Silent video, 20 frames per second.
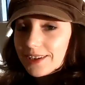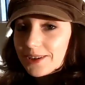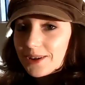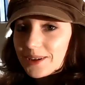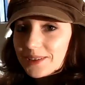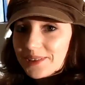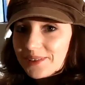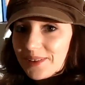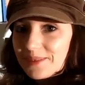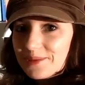Ihr
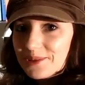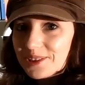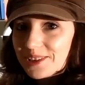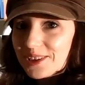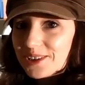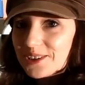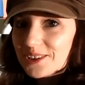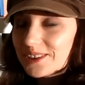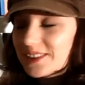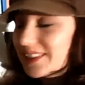könnt es
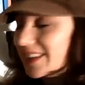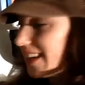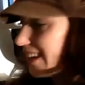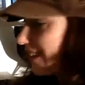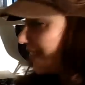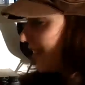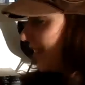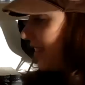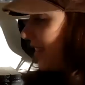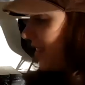vermutlich schon
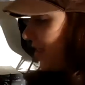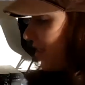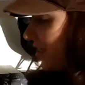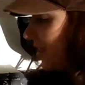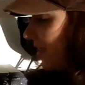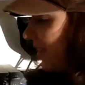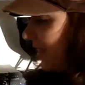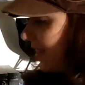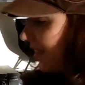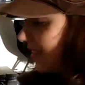sehen, hier
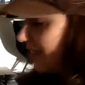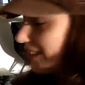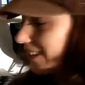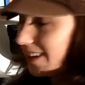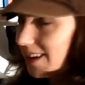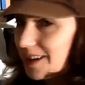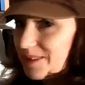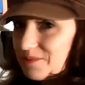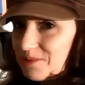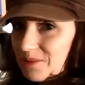stehen
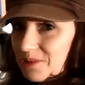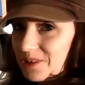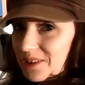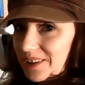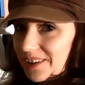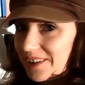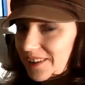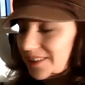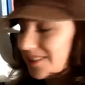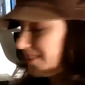drei
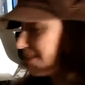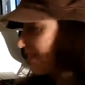Bücher.